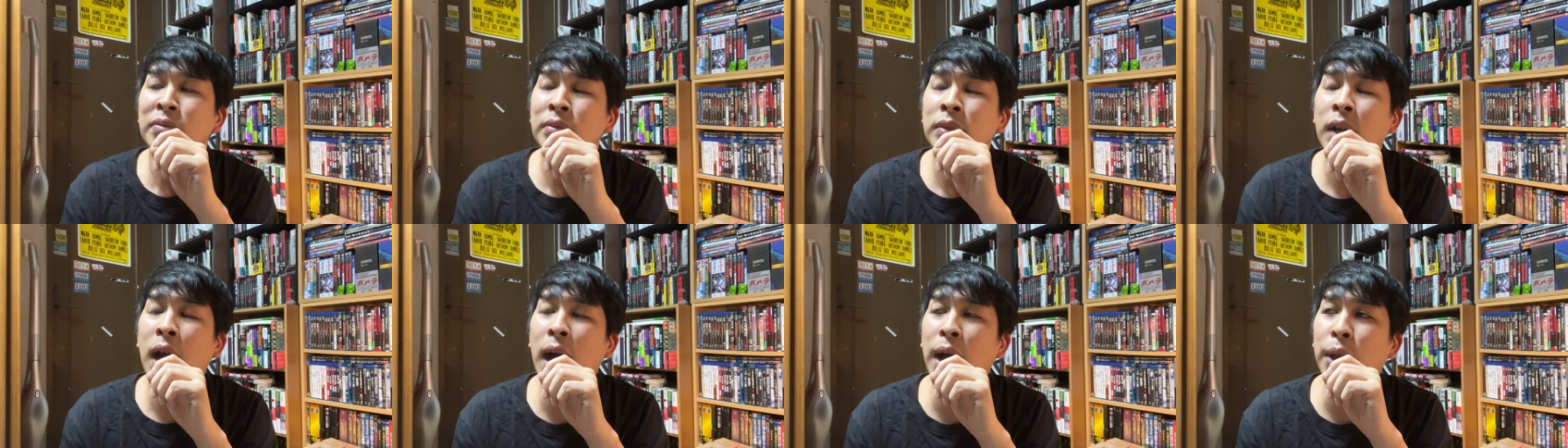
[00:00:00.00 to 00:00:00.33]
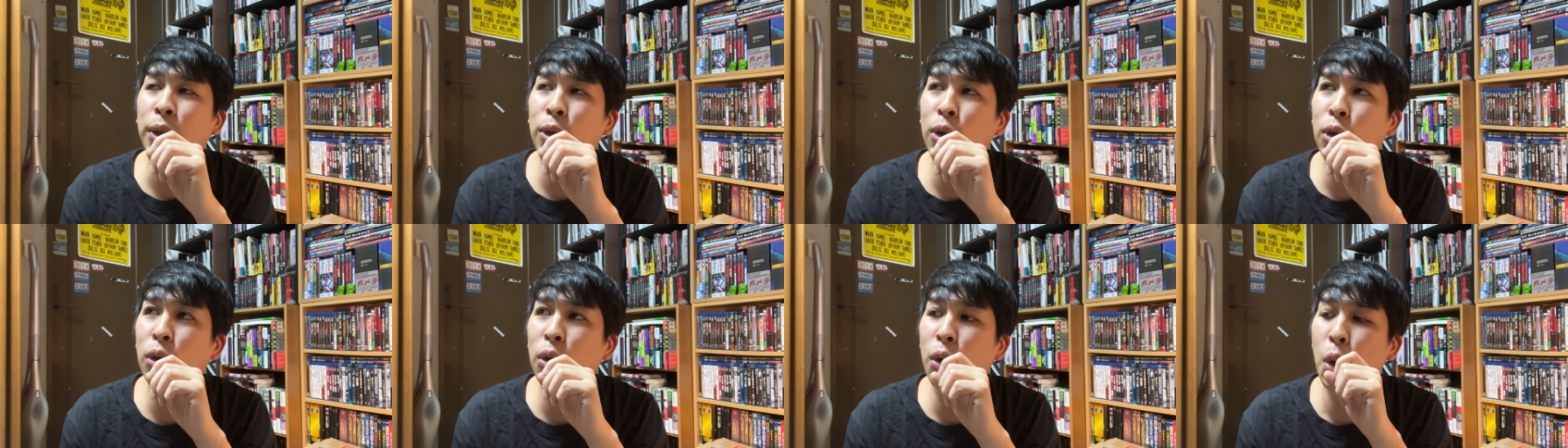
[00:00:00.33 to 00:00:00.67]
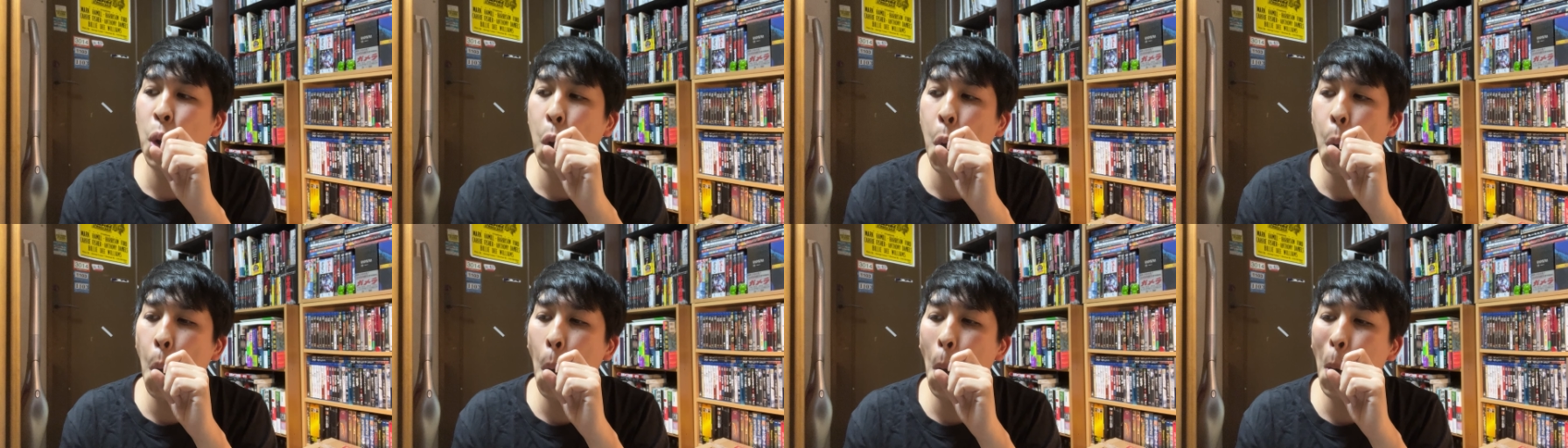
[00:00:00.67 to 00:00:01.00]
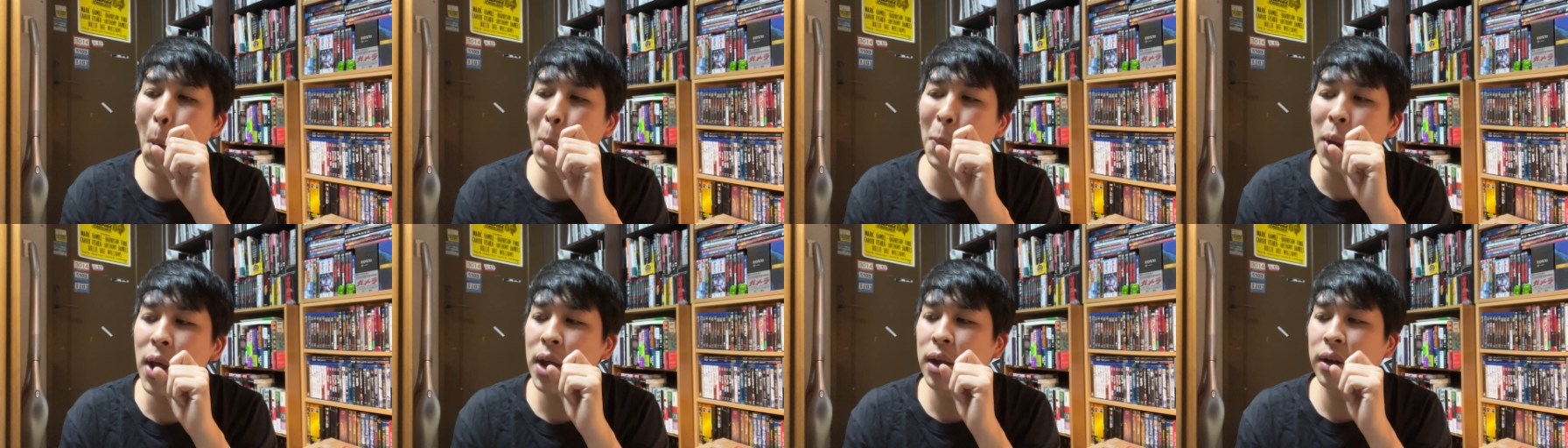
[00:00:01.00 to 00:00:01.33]
あ
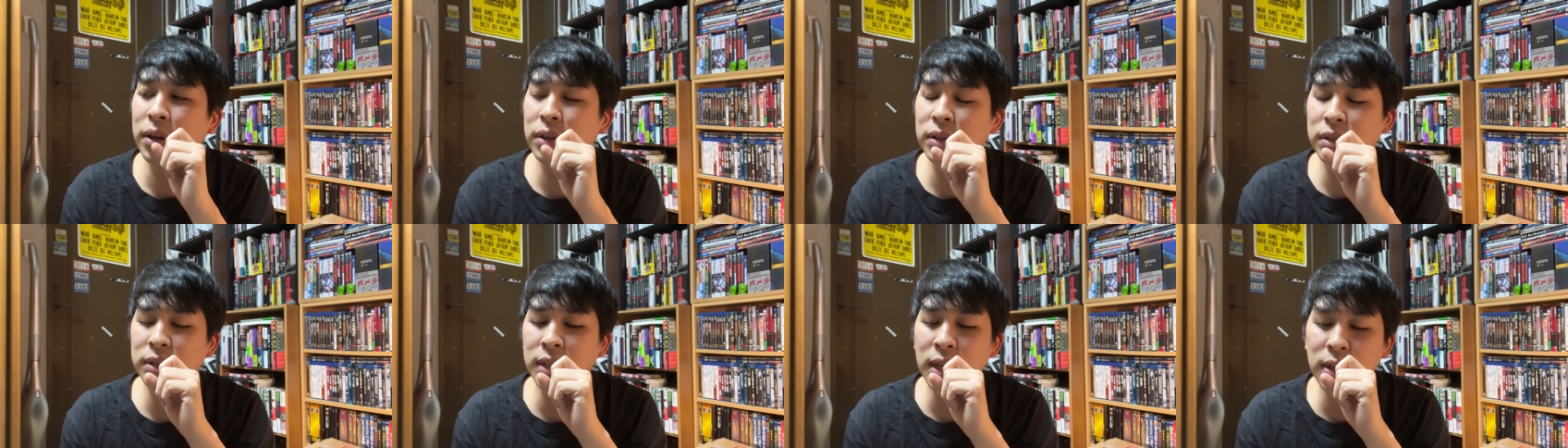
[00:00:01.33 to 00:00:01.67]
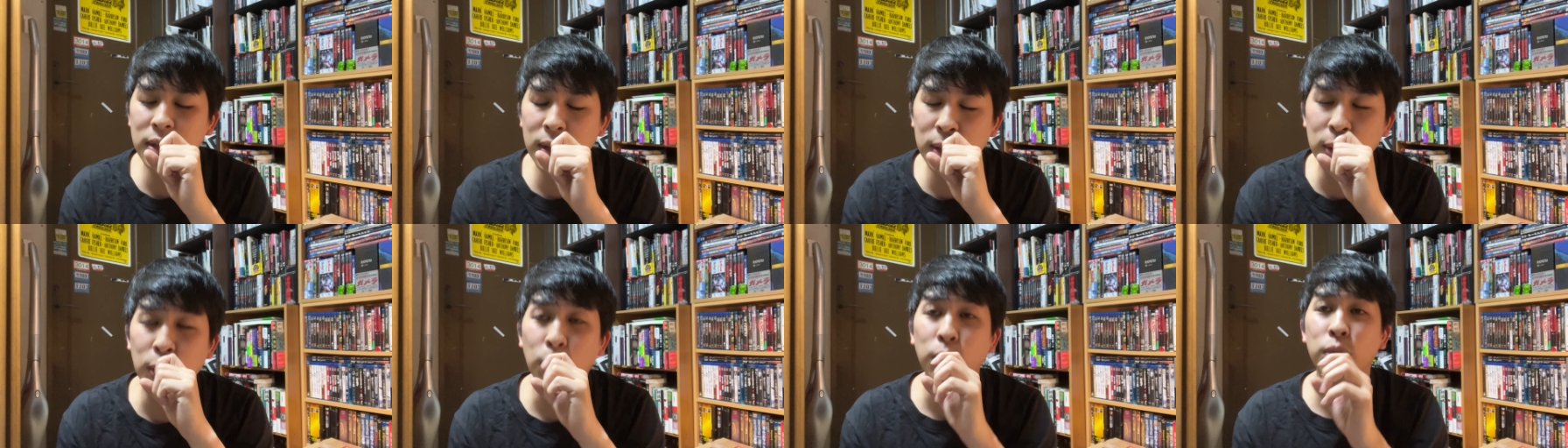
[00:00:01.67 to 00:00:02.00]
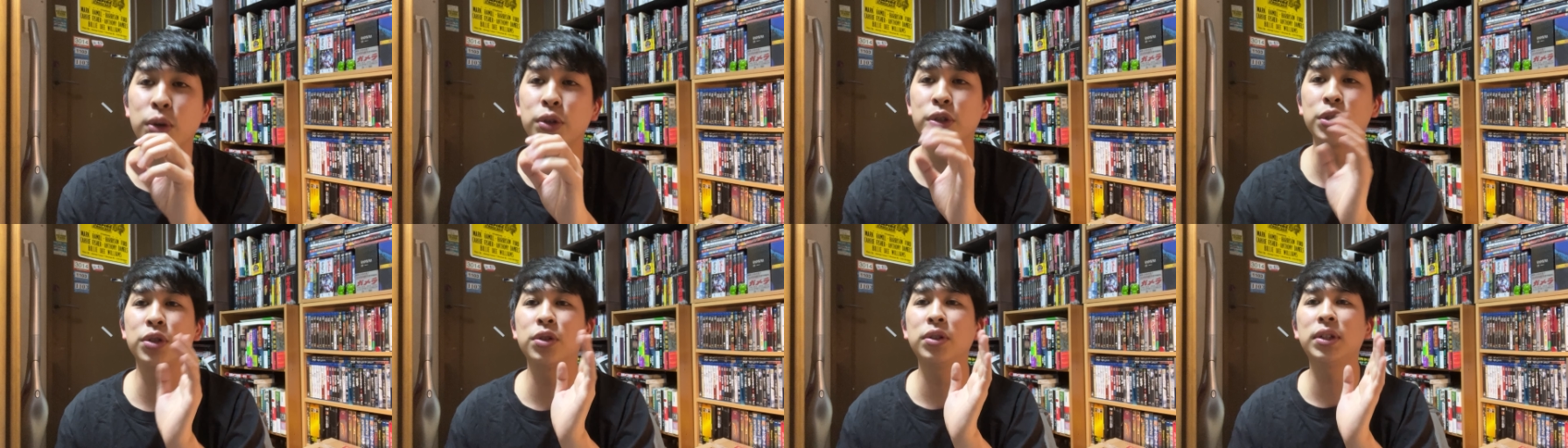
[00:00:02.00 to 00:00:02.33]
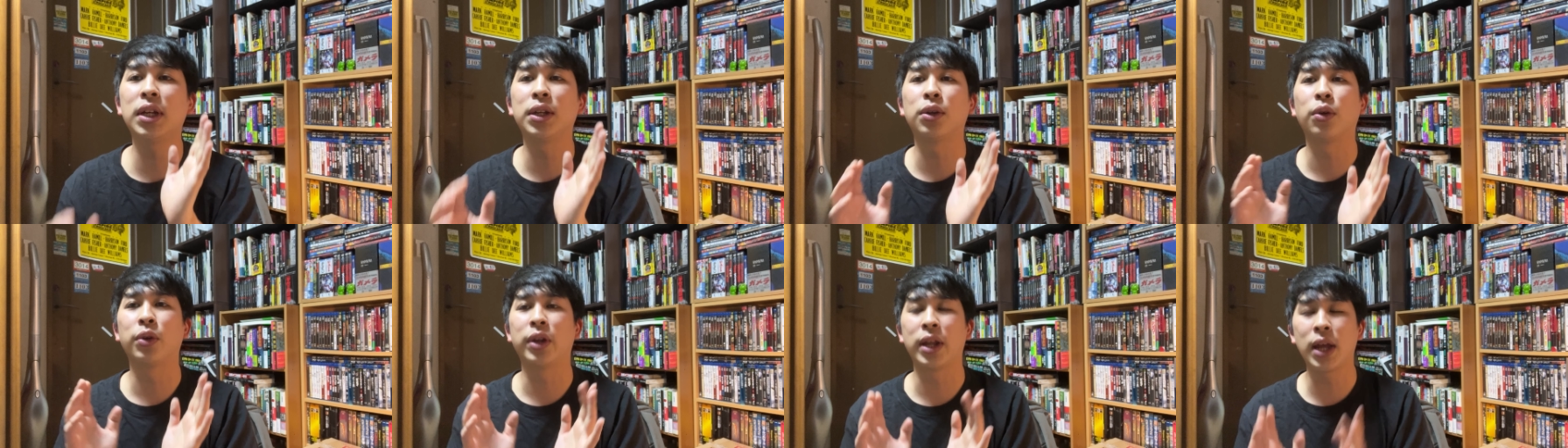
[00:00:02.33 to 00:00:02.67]
のー、まあ、1960
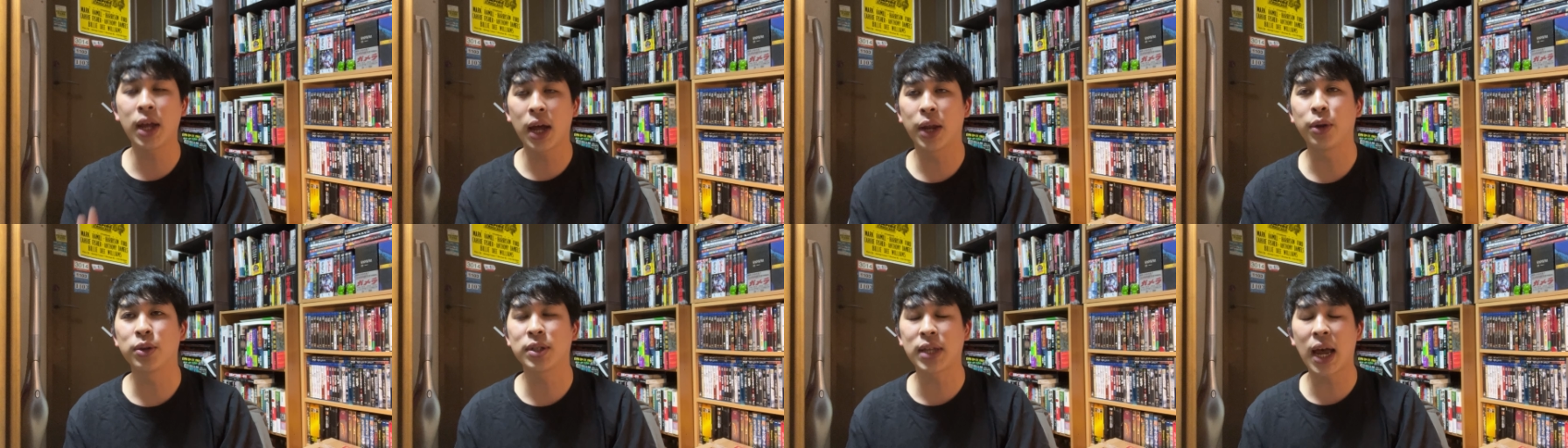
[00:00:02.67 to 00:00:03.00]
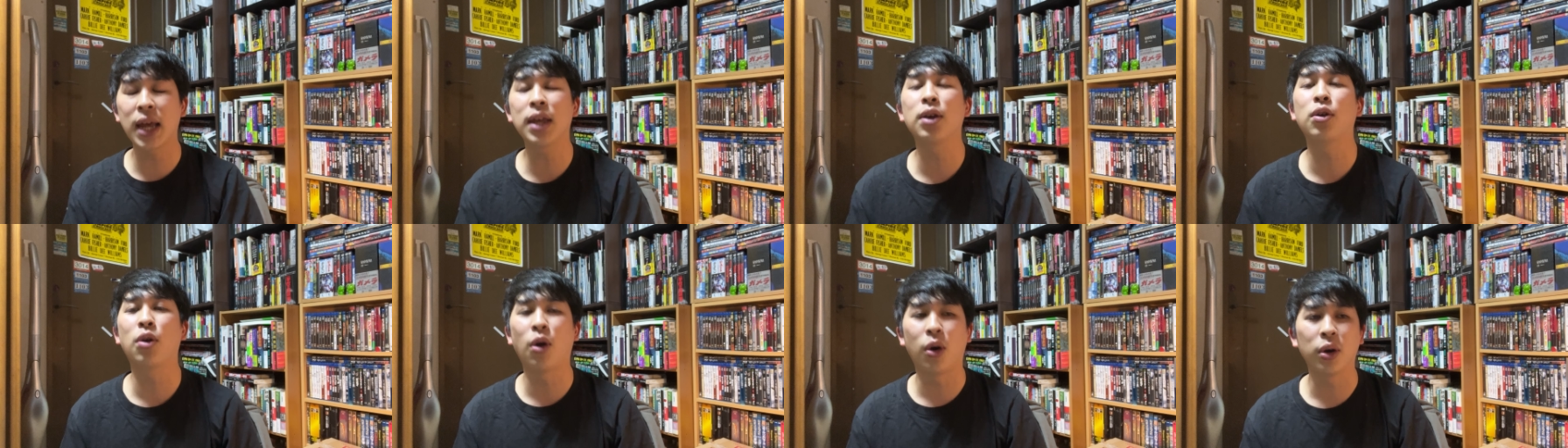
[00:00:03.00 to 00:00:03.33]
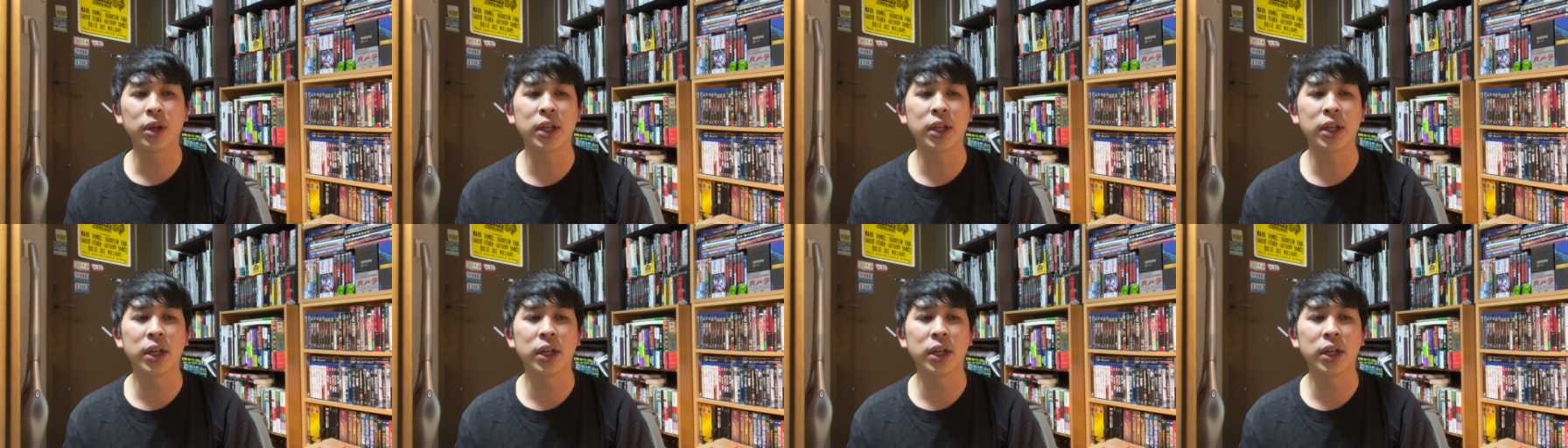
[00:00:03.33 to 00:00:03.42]
年のね、あの、サイコ、